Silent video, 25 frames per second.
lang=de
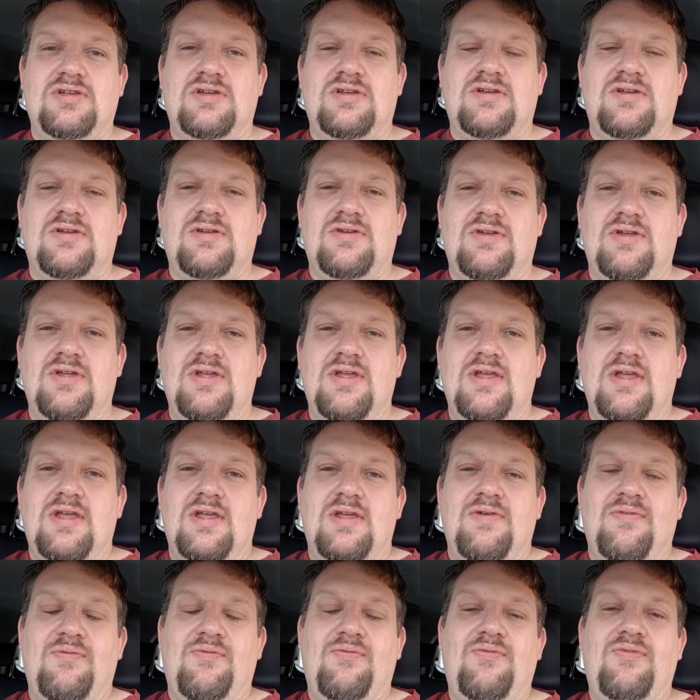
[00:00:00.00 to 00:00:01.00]
Äh,
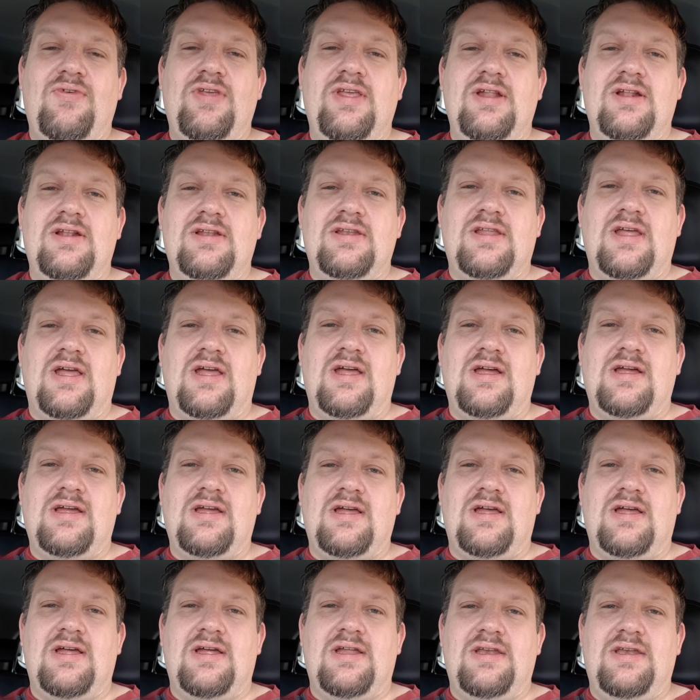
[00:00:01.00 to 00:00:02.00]
vielen Dank
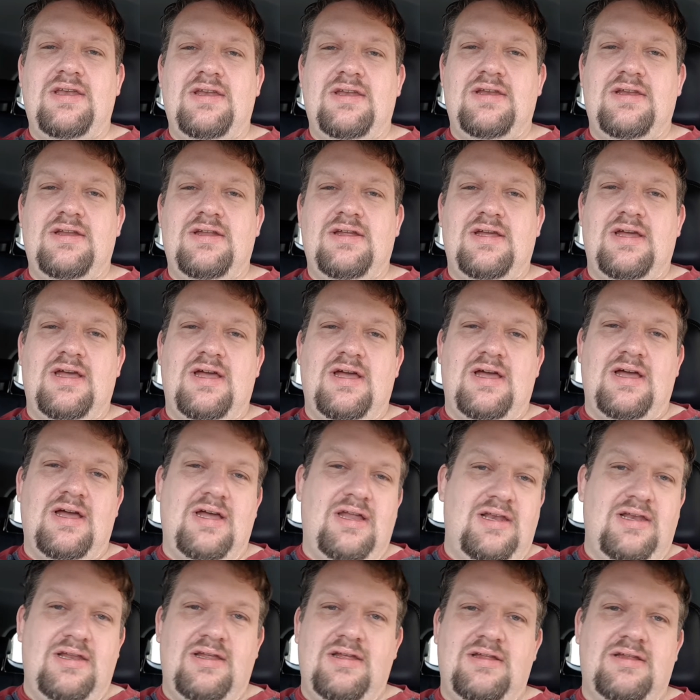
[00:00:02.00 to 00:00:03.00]
an
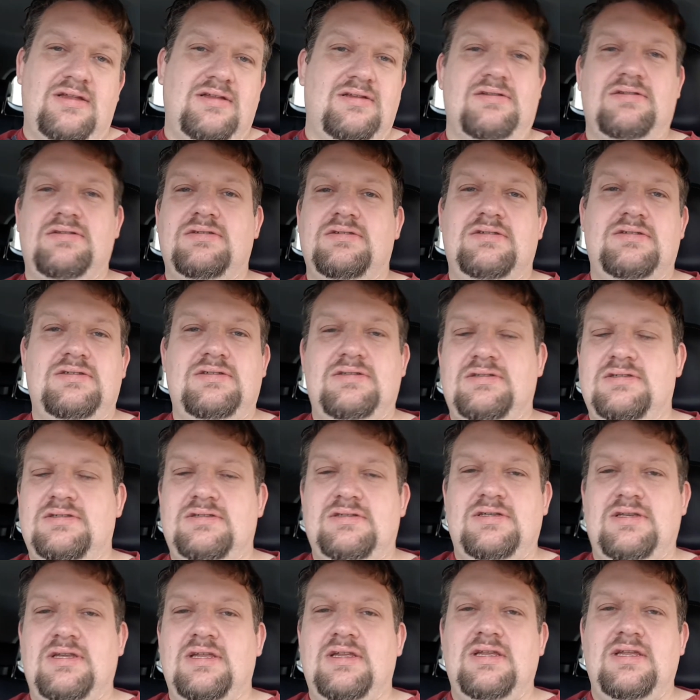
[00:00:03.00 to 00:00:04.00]
alle,
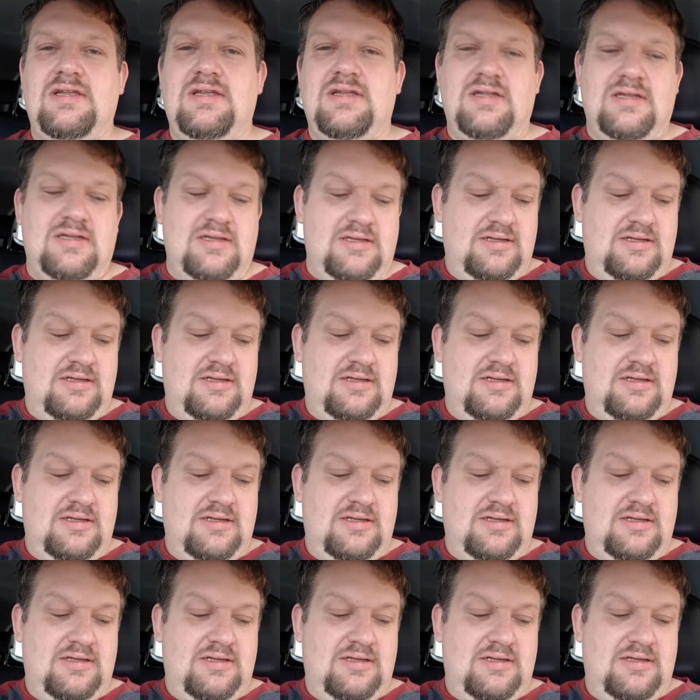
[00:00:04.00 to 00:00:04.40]
die